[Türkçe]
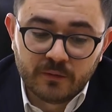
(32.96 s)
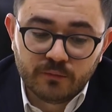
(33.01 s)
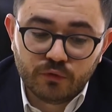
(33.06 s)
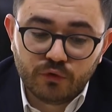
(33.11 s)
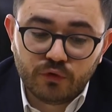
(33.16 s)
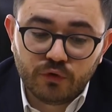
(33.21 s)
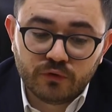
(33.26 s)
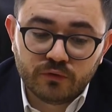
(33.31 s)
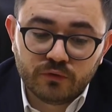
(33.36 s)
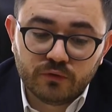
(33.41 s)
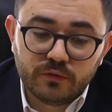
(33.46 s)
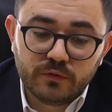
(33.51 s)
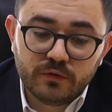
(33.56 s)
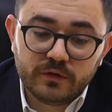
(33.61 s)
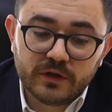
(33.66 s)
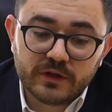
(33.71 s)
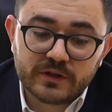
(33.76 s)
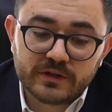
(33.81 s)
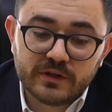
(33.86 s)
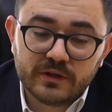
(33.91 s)
Bu konunun
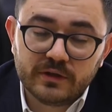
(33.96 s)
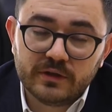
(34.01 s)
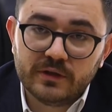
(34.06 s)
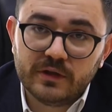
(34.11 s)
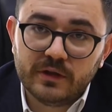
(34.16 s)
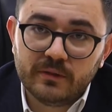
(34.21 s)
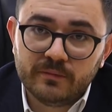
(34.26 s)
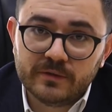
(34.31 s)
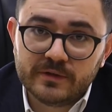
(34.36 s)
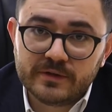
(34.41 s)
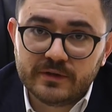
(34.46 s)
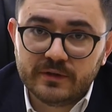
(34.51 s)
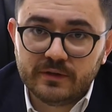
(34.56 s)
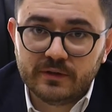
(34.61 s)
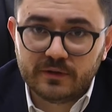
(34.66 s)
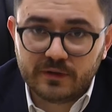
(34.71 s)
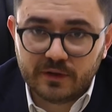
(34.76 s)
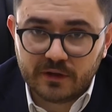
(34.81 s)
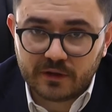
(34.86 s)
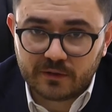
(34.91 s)
hukuki açıdan irdelenmesi
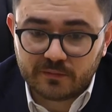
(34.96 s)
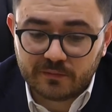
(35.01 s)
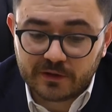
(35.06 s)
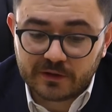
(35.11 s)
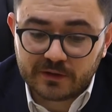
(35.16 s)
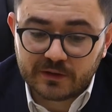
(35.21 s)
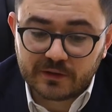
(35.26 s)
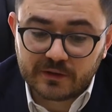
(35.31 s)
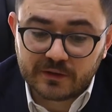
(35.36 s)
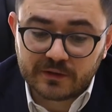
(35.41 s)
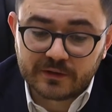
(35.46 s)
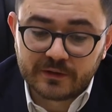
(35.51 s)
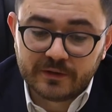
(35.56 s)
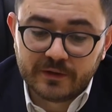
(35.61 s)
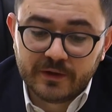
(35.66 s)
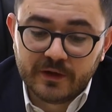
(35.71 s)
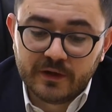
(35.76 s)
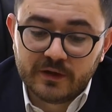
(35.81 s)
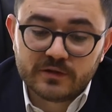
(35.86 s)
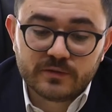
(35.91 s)
gerekmektedir.
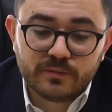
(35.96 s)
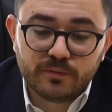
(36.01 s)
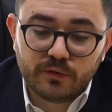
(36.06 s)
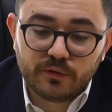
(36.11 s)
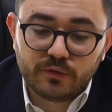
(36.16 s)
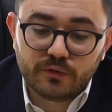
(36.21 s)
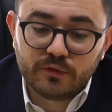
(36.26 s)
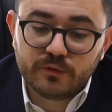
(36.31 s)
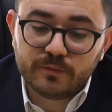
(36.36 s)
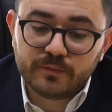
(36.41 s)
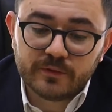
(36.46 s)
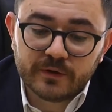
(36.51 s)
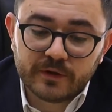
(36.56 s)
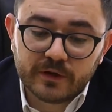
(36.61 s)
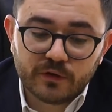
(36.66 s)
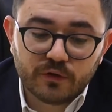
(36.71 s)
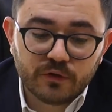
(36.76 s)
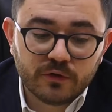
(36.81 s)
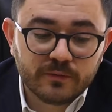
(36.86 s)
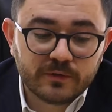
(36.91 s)
Spor
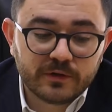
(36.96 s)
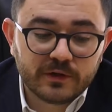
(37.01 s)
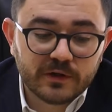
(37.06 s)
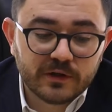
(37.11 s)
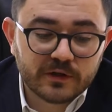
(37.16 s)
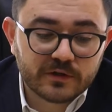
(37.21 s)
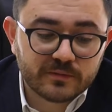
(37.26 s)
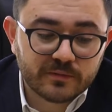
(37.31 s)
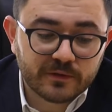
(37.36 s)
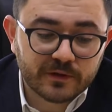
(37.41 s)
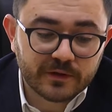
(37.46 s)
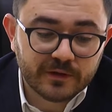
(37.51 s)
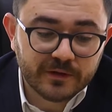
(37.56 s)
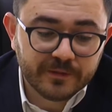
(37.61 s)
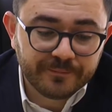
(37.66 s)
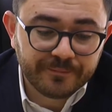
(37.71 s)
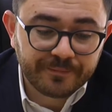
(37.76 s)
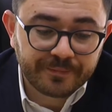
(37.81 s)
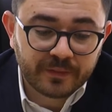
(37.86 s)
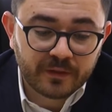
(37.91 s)
kulüpleri ekonomik
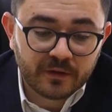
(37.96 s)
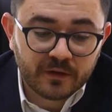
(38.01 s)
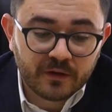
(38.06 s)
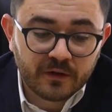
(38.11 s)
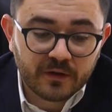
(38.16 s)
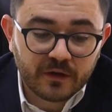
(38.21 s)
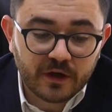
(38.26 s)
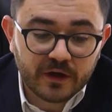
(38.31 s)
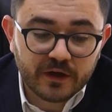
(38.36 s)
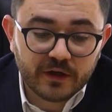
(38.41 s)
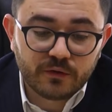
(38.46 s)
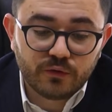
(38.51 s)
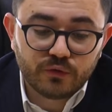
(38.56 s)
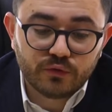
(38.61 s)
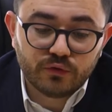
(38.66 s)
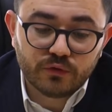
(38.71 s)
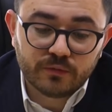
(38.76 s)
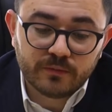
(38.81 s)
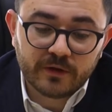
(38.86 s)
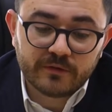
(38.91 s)
gelişmeleri, ayak
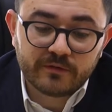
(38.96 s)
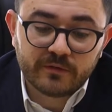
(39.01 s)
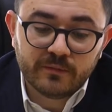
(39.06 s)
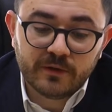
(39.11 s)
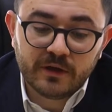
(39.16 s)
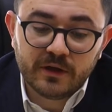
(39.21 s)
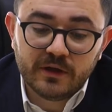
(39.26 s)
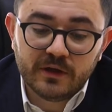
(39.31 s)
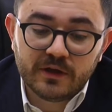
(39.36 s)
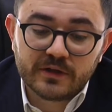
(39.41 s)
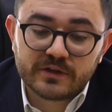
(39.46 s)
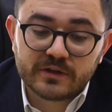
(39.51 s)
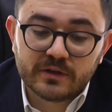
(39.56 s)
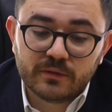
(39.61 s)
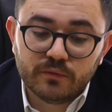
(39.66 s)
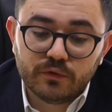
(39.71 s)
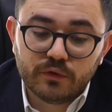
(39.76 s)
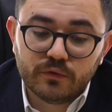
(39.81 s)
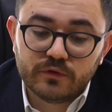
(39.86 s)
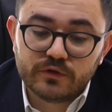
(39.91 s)
uydurmak ve mali
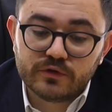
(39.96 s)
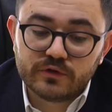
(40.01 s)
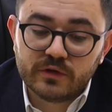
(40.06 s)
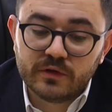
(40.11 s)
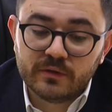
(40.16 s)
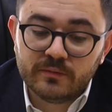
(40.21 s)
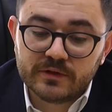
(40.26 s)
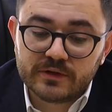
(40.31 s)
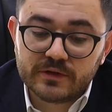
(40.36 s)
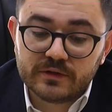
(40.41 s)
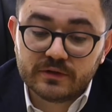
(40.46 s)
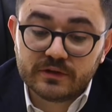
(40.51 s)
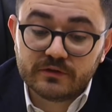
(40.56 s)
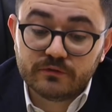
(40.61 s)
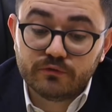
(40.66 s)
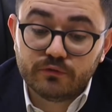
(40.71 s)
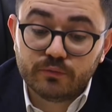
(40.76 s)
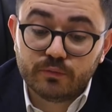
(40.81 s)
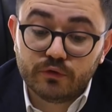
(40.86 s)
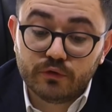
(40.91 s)
açıdan
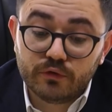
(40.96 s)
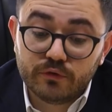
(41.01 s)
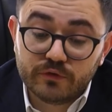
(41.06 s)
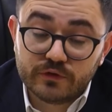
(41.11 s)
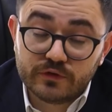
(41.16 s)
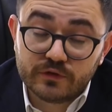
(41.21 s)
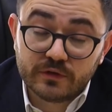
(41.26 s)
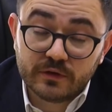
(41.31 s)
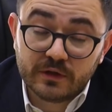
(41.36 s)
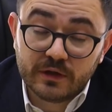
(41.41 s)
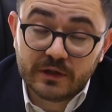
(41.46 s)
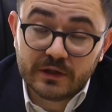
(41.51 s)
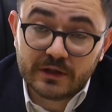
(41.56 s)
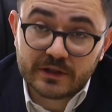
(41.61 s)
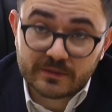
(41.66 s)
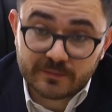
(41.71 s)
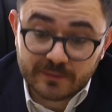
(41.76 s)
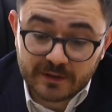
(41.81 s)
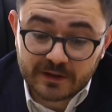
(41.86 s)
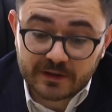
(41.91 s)

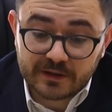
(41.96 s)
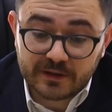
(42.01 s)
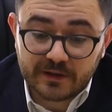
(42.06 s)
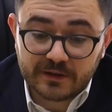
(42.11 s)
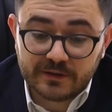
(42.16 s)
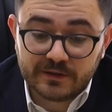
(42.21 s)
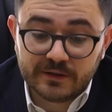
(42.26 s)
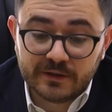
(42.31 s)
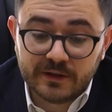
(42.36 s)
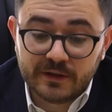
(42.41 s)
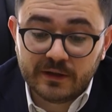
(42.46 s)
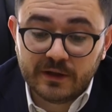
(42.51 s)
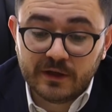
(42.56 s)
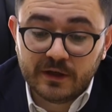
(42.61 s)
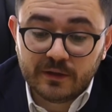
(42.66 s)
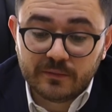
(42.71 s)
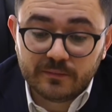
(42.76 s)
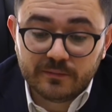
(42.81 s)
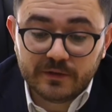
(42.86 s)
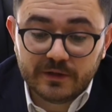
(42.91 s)
profesyonelleşmek adına
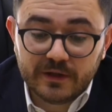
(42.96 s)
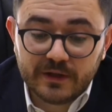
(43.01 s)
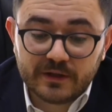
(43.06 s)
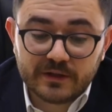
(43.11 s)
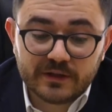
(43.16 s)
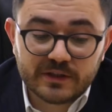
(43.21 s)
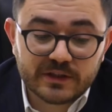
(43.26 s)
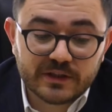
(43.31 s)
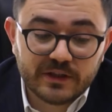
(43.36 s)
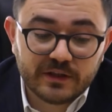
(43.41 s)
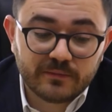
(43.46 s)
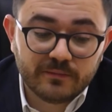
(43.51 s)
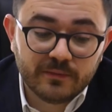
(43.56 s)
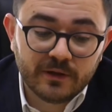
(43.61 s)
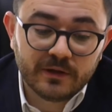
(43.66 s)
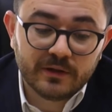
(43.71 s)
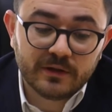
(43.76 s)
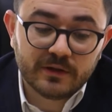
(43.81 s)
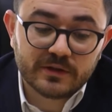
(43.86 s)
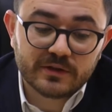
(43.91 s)
birer işletme
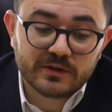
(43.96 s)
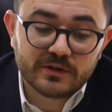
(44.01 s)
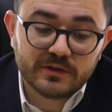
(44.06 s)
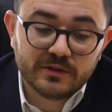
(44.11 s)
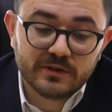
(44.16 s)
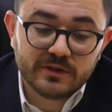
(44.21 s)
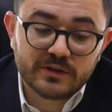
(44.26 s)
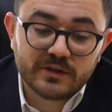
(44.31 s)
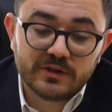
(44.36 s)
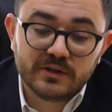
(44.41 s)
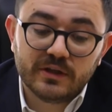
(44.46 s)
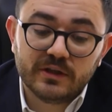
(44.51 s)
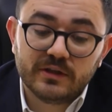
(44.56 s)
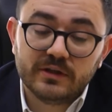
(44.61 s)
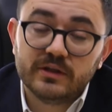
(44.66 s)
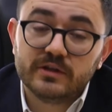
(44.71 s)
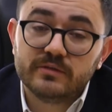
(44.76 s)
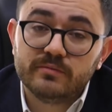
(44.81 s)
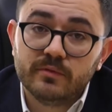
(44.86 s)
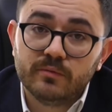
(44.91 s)
anlayışı içinde
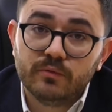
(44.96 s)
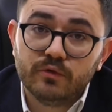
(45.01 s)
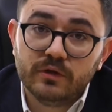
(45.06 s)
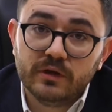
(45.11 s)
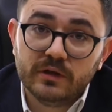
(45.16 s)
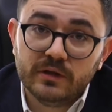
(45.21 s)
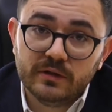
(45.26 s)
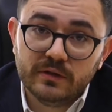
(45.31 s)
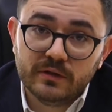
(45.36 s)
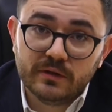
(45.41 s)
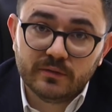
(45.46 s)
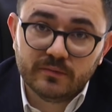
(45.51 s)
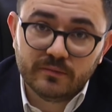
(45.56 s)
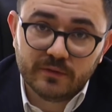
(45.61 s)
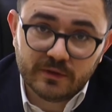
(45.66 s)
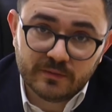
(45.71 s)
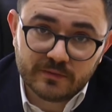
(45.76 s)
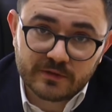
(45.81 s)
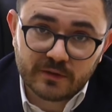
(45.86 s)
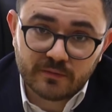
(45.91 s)
şirketleşme modelini
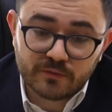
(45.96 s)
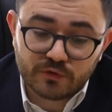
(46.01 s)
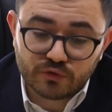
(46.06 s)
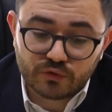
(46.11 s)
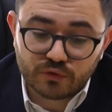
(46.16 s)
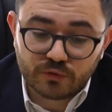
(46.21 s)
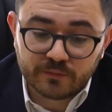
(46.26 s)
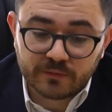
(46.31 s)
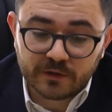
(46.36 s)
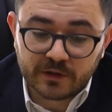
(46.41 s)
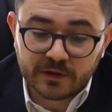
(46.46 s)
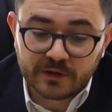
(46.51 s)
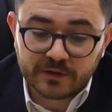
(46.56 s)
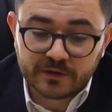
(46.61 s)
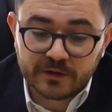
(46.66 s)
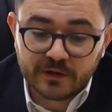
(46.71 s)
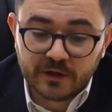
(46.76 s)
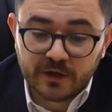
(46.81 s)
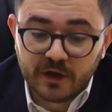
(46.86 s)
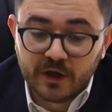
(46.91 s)
benimsemiş
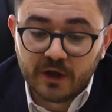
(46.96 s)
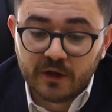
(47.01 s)
durumdalar.